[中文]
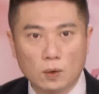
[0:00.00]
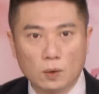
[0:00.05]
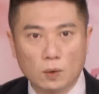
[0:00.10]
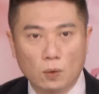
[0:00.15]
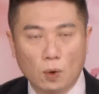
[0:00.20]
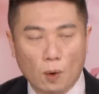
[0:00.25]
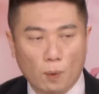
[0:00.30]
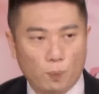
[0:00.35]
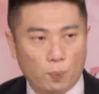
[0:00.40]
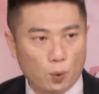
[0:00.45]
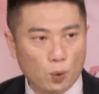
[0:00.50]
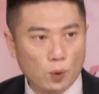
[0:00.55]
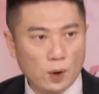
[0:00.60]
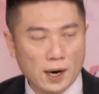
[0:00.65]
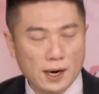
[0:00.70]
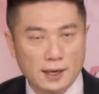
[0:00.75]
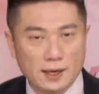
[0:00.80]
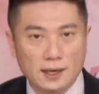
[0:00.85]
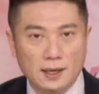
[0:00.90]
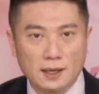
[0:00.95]
我不
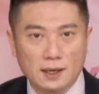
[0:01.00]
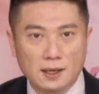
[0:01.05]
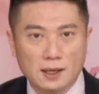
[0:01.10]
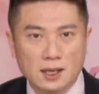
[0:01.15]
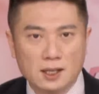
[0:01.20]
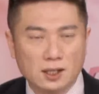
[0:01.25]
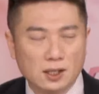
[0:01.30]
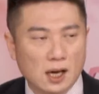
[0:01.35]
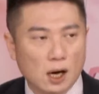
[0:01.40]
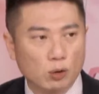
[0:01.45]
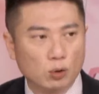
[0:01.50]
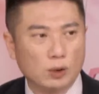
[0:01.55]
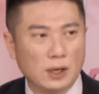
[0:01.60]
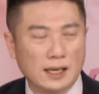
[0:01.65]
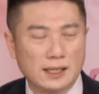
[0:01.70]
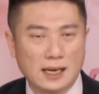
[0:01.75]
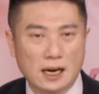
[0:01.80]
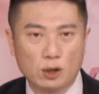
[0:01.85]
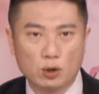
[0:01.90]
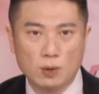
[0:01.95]
会一直告诉大
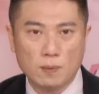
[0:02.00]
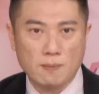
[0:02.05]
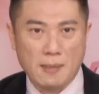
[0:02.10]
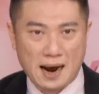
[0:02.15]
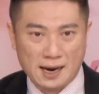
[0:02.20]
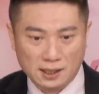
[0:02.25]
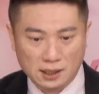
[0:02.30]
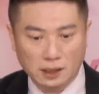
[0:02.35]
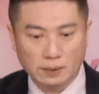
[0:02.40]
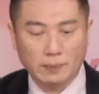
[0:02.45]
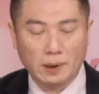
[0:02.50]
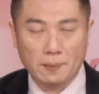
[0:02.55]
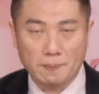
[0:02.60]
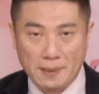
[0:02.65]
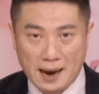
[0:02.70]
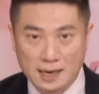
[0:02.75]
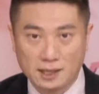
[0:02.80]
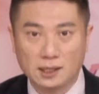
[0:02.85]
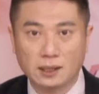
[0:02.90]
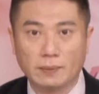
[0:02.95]
家去买什么
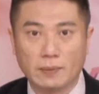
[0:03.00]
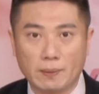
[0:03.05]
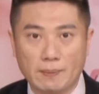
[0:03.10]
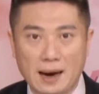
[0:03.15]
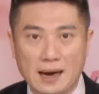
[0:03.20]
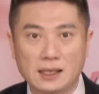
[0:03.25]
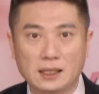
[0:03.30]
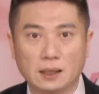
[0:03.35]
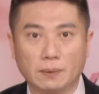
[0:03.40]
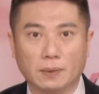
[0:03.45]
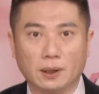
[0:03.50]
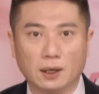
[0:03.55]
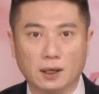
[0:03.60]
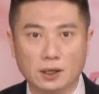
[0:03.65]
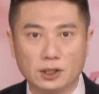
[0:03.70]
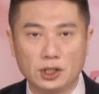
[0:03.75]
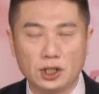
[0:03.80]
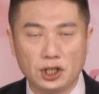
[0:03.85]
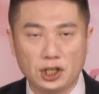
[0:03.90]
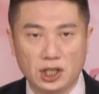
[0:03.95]
买什么买什么，而
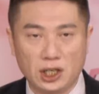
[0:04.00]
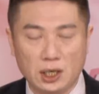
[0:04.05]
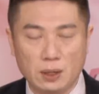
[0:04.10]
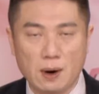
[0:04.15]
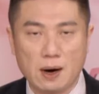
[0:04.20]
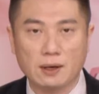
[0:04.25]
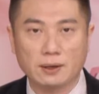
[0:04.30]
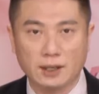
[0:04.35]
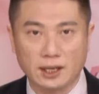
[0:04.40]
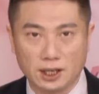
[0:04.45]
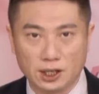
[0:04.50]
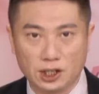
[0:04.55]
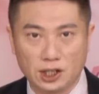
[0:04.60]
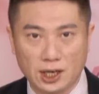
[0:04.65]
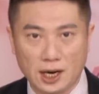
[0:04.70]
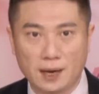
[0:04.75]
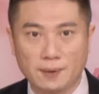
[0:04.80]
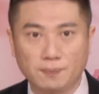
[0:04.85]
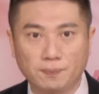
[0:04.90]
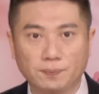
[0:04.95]
是希望你
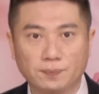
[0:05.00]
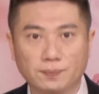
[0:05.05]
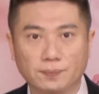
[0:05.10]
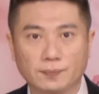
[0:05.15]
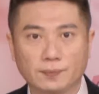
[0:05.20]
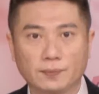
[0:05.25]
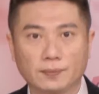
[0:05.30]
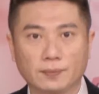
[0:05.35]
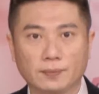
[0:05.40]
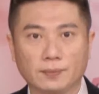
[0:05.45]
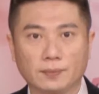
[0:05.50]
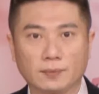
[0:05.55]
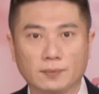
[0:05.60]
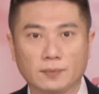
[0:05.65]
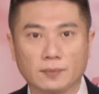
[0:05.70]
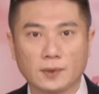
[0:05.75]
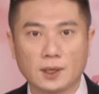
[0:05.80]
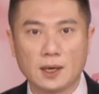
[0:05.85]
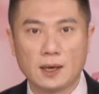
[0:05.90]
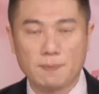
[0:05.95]
先
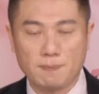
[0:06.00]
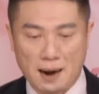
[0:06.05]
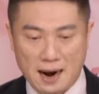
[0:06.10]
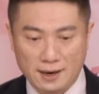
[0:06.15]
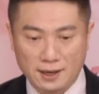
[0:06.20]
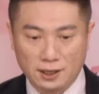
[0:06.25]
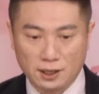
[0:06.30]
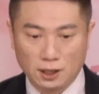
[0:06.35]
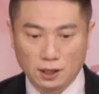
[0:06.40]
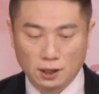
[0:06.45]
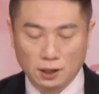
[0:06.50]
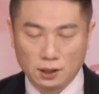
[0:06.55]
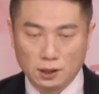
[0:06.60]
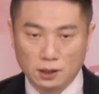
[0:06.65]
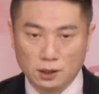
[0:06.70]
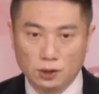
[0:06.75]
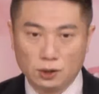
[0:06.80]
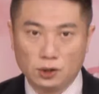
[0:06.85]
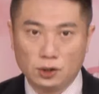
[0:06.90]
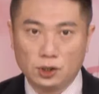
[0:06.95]
把你的
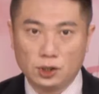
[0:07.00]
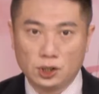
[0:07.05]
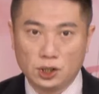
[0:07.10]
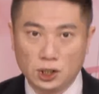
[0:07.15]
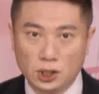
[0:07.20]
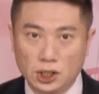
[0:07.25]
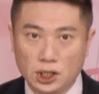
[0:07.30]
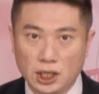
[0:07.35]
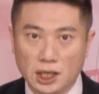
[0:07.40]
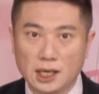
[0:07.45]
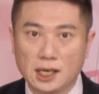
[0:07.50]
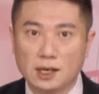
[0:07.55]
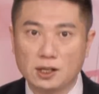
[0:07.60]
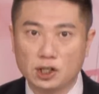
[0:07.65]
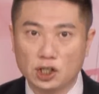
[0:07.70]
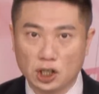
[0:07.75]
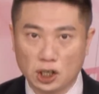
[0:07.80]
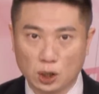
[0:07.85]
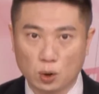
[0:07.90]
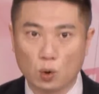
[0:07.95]
资金跟
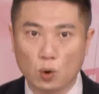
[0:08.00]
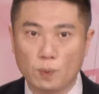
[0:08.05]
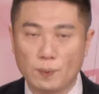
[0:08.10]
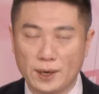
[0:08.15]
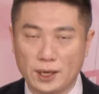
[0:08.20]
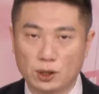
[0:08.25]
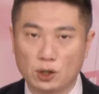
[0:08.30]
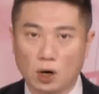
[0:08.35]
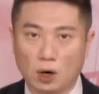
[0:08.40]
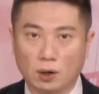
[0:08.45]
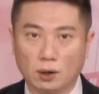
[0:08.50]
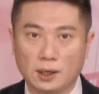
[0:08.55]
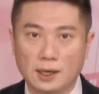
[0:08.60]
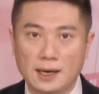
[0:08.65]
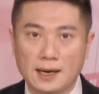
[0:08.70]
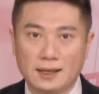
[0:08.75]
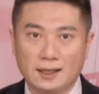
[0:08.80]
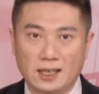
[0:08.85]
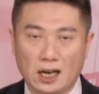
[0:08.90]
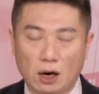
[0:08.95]
持股比重
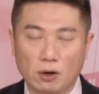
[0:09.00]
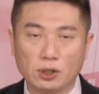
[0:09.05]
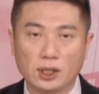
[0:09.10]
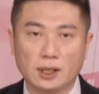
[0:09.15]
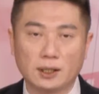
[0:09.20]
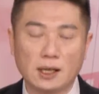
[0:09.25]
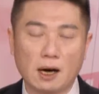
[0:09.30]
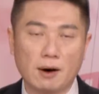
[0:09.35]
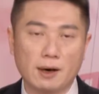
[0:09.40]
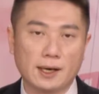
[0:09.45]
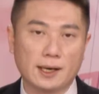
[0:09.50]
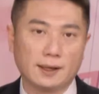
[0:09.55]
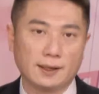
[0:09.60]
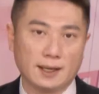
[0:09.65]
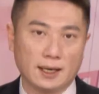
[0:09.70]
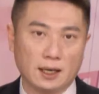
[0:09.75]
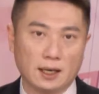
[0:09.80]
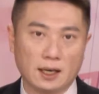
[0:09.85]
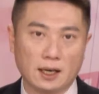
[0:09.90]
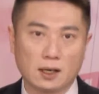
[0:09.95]
调整到一个
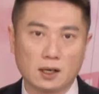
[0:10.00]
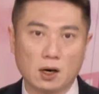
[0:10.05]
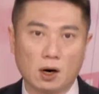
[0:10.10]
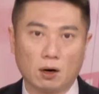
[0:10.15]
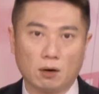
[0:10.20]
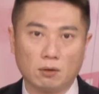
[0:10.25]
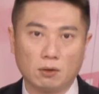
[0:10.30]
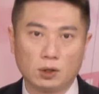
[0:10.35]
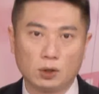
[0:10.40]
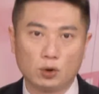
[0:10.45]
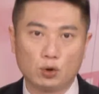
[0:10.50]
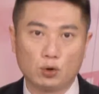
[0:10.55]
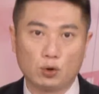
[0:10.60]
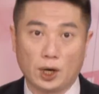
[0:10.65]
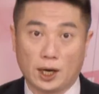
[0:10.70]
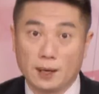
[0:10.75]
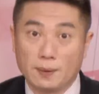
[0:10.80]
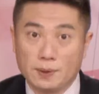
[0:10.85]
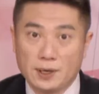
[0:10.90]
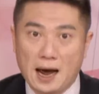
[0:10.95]
你能够
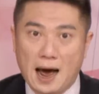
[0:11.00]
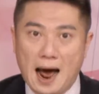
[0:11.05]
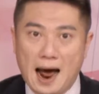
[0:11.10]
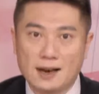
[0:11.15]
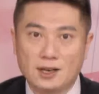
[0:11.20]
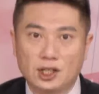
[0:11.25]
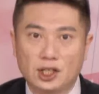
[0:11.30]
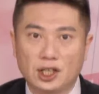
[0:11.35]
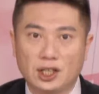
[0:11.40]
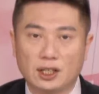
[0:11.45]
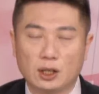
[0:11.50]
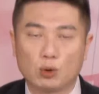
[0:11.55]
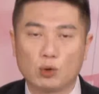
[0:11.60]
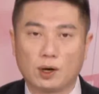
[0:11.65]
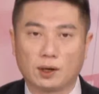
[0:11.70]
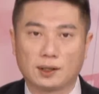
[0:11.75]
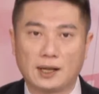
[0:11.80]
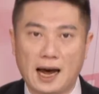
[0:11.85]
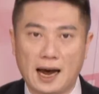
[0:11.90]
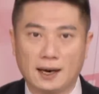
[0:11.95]
觉得比较安心的
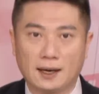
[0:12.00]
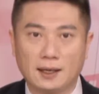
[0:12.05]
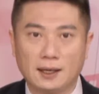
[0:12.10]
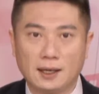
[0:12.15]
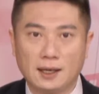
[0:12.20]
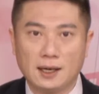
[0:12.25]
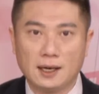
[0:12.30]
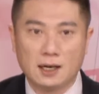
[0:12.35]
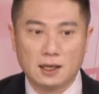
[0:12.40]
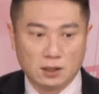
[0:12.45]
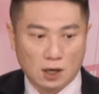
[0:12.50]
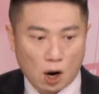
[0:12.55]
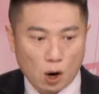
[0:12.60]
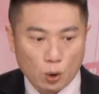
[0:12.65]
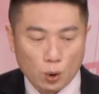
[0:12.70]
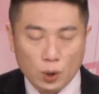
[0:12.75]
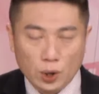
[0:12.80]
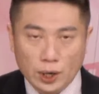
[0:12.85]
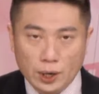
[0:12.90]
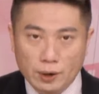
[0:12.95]
状态，然后
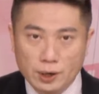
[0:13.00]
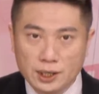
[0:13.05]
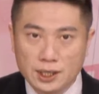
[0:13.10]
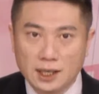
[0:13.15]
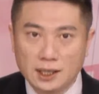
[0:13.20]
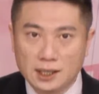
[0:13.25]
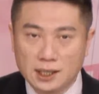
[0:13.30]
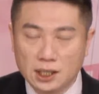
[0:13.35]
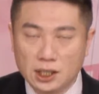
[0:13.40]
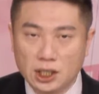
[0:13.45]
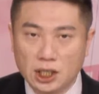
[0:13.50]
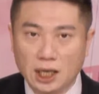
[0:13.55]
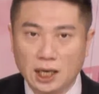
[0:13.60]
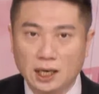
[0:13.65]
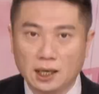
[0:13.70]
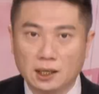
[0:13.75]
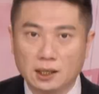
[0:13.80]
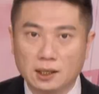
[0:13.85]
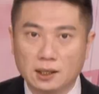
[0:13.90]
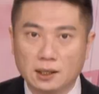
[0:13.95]
预留一些资金。